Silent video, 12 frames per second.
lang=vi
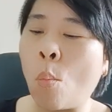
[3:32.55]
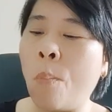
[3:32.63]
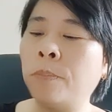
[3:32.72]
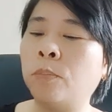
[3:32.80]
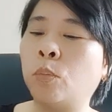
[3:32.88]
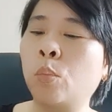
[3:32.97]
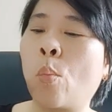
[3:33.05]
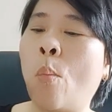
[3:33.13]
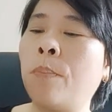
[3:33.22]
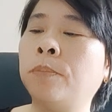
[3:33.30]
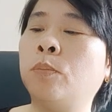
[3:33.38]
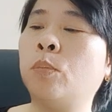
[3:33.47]
1.
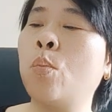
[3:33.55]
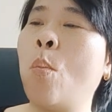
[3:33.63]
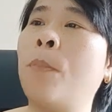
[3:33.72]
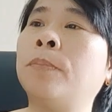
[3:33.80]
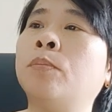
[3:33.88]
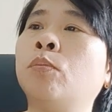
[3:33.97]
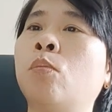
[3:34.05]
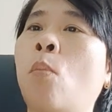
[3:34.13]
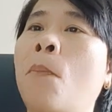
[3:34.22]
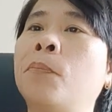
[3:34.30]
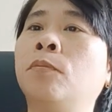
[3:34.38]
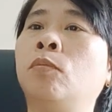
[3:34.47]
Hồ sơ khai
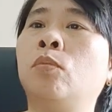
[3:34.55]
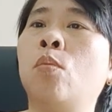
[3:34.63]
thuế